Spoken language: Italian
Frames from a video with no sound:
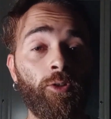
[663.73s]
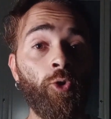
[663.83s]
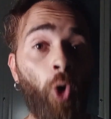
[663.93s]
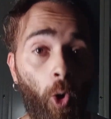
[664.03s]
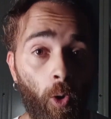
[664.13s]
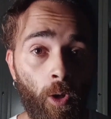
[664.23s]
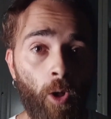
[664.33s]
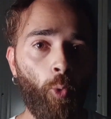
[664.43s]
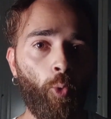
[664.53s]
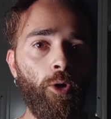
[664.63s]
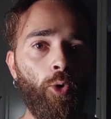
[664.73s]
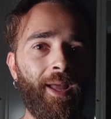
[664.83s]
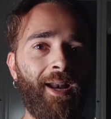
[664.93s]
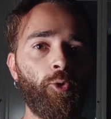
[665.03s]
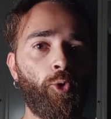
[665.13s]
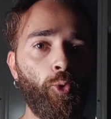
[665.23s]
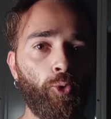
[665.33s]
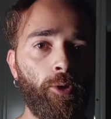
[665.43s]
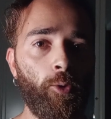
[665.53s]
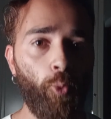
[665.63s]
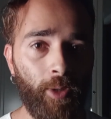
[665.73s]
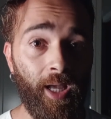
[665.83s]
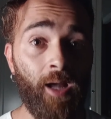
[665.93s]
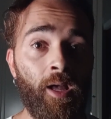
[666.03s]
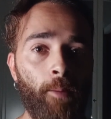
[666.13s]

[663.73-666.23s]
No, quello era lo scontro di Rukia,